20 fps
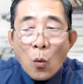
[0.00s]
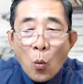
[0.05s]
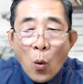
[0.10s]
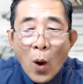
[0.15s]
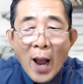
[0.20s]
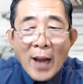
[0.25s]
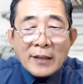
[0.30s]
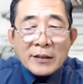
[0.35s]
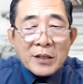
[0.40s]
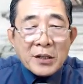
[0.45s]

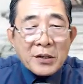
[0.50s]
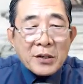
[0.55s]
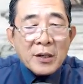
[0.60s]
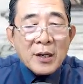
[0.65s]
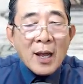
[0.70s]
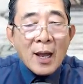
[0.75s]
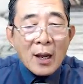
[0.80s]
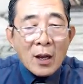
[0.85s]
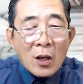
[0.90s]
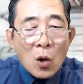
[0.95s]
Hoàng
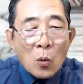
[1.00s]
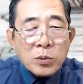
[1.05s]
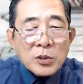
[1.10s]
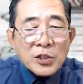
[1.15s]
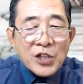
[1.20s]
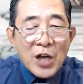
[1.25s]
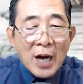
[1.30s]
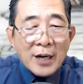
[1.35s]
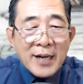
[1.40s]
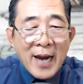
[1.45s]
thượng à, cũng
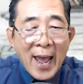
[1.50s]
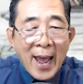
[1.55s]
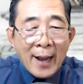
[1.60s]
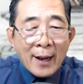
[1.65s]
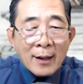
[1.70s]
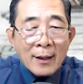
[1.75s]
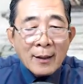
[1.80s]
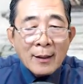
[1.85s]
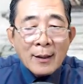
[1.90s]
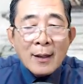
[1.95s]
sợ
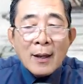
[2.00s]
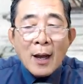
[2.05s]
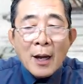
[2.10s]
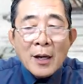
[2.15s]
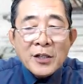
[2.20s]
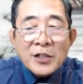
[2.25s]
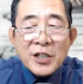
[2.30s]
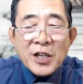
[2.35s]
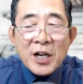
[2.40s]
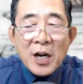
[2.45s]
nàng,
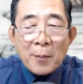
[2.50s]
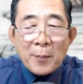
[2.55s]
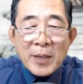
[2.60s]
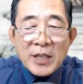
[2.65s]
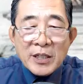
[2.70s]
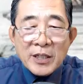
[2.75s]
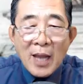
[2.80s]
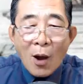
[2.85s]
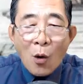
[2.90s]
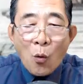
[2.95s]
hình như là
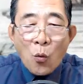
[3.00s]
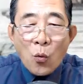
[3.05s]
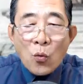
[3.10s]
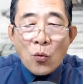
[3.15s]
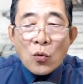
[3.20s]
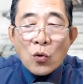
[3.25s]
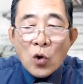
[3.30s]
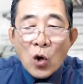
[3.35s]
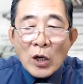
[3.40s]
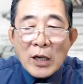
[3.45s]
Minh
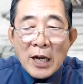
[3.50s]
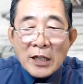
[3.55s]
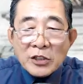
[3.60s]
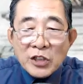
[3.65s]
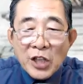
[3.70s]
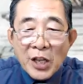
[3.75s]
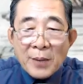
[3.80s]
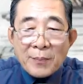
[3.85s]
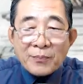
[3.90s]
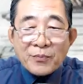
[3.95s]
Châu có đến
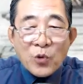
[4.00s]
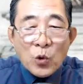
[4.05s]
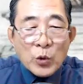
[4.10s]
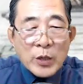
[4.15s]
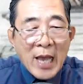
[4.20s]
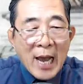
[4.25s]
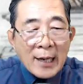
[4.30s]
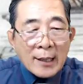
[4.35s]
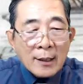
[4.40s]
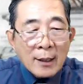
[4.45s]
tìm phu
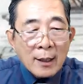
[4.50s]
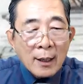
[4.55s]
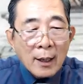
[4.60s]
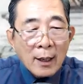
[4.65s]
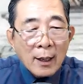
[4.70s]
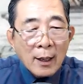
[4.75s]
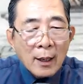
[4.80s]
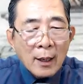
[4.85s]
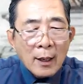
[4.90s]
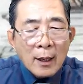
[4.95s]
nhân.
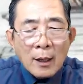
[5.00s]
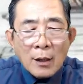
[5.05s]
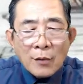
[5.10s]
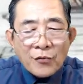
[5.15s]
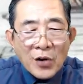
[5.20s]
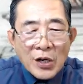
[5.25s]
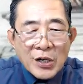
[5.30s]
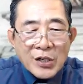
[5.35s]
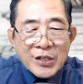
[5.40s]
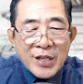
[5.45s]

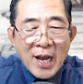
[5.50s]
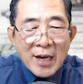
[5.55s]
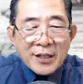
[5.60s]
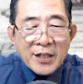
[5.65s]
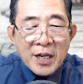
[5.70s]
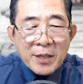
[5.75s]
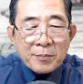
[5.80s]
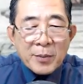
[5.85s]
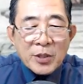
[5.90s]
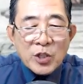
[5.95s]
Phượng
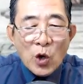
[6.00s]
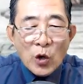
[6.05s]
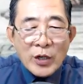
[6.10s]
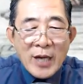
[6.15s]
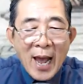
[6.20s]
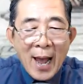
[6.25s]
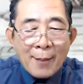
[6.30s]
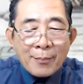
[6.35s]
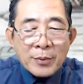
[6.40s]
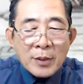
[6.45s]
Dân Ninh mới dội
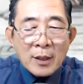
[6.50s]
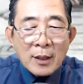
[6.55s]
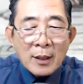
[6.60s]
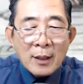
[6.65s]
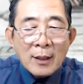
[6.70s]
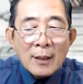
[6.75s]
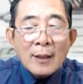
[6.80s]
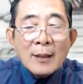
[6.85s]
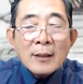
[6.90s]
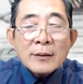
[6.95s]
đáp,
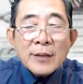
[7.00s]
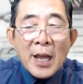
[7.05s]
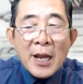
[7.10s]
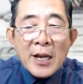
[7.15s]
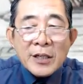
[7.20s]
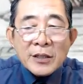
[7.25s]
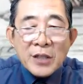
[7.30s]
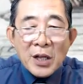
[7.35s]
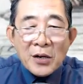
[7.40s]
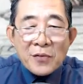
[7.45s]

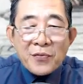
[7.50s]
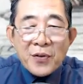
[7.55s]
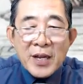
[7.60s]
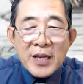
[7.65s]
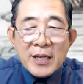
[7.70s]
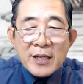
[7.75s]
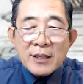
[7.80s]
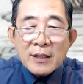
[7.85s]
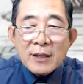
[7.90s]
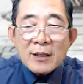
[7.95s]
Thế tử
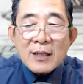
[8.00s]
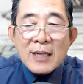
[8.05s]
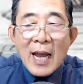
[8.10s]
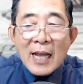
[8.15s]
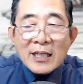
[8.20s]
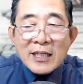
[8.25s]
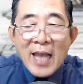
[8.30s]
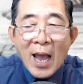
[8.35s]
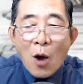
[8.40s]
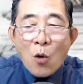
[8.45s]
Phi
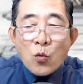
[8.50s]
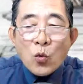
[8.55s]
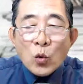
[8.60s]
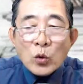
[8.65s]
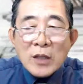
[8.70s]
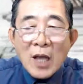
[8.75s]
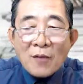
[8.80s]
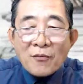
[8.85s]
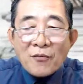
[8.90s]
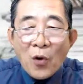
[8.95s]
là cháu
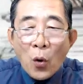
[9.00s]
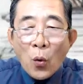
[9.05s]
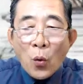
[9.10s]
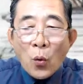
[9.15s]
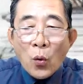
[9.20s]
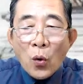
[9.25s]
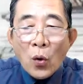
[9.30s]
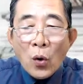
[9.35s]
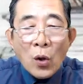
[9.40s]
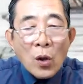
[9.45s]
của thân
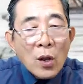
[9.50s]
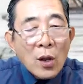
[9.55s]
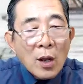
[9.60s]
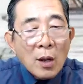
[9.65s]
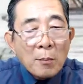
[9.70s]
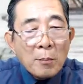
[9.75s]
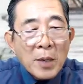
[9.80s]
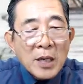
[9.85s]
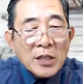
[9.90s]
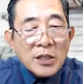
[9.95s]
phụ.
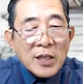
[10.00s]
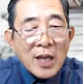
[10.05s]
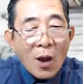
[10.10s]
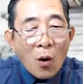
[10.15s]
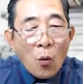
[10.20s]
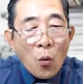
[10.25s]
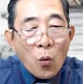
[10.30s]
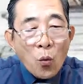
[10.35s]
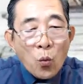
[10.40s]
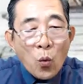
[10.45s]
Minh
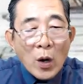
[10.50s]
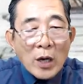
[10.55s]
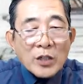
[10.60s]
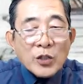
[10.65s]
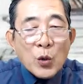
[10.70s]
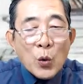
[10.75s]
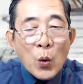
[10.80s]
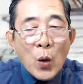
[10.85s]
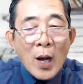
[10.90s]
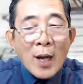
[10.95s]
Châu
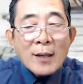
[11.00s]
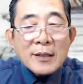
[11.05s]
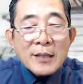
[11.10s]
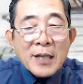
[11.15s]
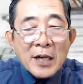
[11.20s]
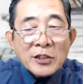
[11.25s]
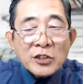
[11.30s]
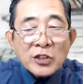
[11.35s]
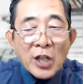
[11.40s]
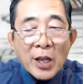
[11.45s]
quận chúa
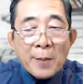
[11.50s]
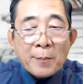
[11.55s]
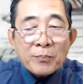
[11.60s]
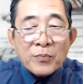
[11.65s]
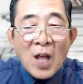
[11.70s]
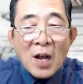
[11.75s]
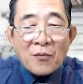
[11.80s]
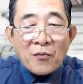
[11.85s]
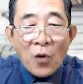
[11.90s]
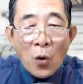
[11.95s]
đến tìm
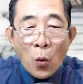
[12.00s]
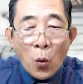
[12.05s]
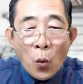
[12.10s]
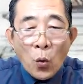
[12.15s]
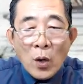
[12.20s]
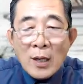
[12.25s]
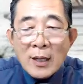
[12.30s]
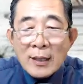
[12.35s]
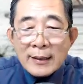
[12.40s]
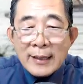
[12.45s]
thân
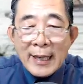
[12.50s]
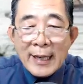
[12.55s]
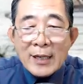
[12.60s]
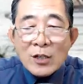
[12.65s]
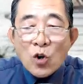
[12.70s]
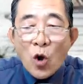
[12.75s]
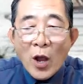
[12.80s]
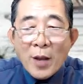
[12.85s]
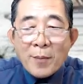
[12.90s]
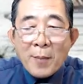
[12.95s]
phụ
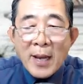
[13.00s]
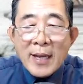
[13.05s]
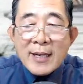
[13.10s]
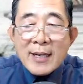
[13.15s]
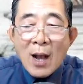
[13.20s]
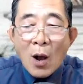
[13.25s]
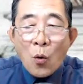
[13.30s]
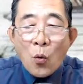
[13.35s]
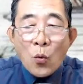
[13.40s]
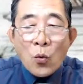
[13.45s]
chỉ nói mấy
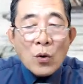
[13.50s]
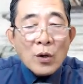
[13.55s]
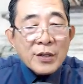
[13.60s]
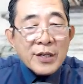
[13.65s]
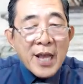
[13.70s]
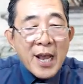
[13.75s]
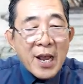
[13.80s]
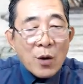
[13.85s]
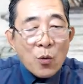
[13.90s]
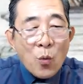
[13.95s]
câu
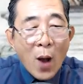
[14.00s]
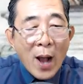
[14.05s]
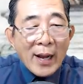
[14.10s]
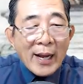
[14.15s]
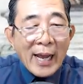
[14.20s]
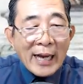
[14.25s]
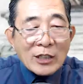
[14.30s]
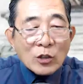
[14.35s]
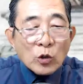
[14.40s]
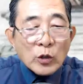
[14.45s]
về
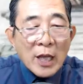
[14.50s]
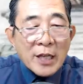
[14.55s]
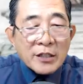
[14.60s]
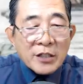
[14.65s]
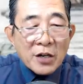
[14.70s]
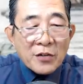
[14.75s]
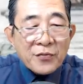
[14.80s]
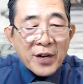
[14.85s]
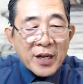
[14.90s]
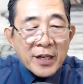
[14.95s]
hoàn cảnh của Thế
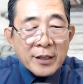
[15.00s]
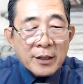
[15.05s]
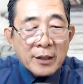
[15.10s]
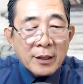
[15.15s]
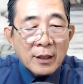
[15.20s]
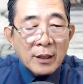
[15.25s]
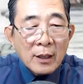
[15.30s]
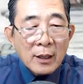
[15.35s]
tử Phi.